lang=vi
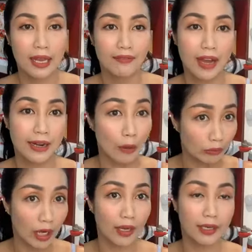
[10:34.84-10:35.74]
và đồng
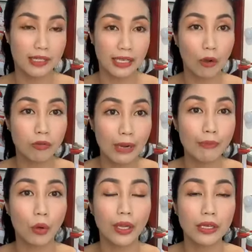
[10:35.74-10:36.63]
thời nó sẽ cung cấp
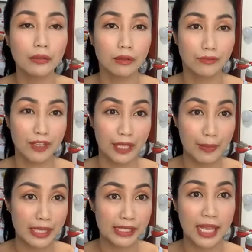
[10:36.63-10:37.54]
một cái lượng
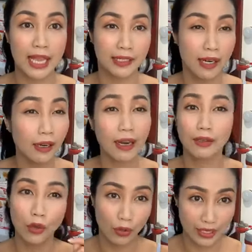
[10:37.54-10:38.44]
vitamin C rất là
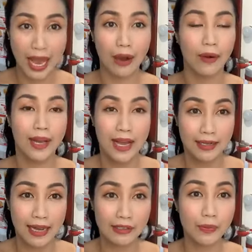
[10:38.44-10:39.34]
dồi dào
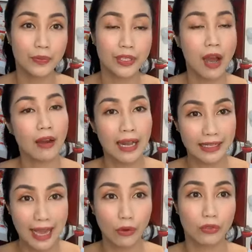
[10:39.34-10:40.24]
để giúp cho
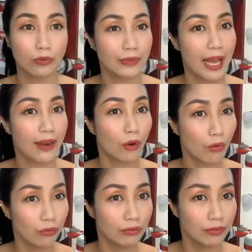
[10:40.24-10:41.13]
làn da của chúng ta nó
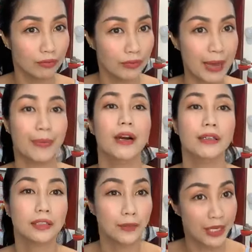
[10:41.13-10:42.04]
cũng đẹp
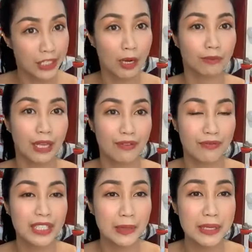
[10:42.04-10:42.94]
hơn từ bên trong. Tại vì
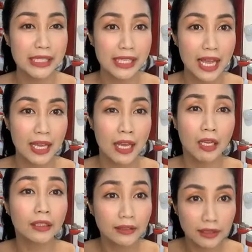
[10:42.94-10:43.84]
vitamin C
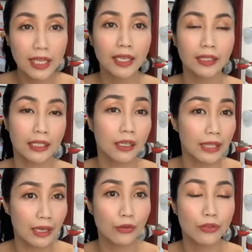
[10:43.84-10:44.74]
tự nhiên thì cơ
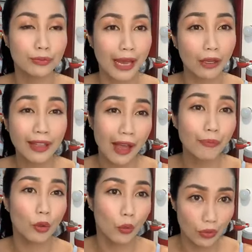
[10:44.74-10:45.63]
thể của chúng ta có thể hấp
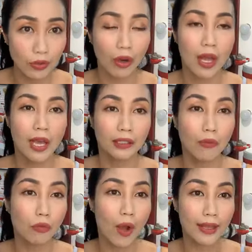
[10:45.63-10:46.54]
thụ được
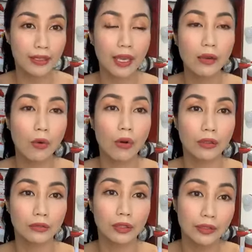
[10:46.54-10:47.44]
thông qua những cái
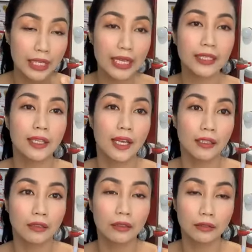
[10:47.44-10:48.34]
nguồn tự nhiên
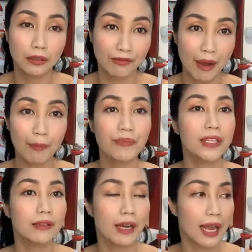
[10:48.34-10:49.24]
từ thực phẩm
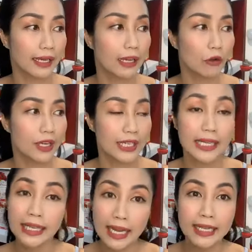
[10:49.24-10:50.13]
như là các loại
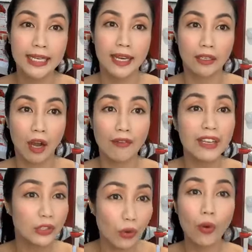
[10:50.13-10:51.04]
trái cây có
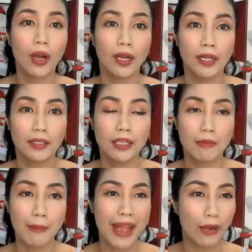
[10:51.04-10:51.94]
vị chua. Nhưng
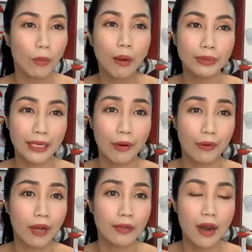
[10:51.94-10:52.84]
mà bạn cũng không thể nào
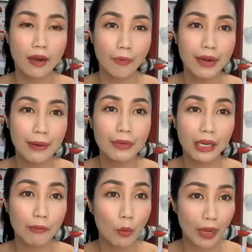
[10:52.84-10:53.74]
cân đo đong đếm được
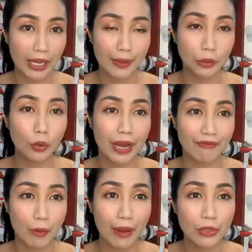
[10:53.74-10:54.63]
là một ngày bạn thu
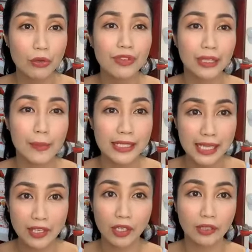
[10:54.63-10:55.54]
nạp vào bao nhiêu vitamin
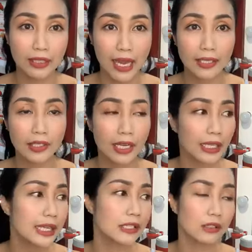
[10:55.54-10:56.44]
C cho cơ thể. Cho nên
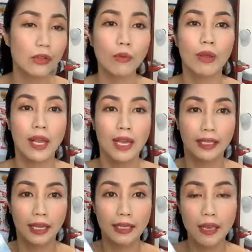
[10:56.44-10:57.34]
khi sử dụng
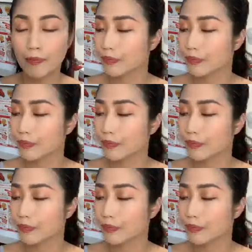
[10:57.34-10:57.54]
cái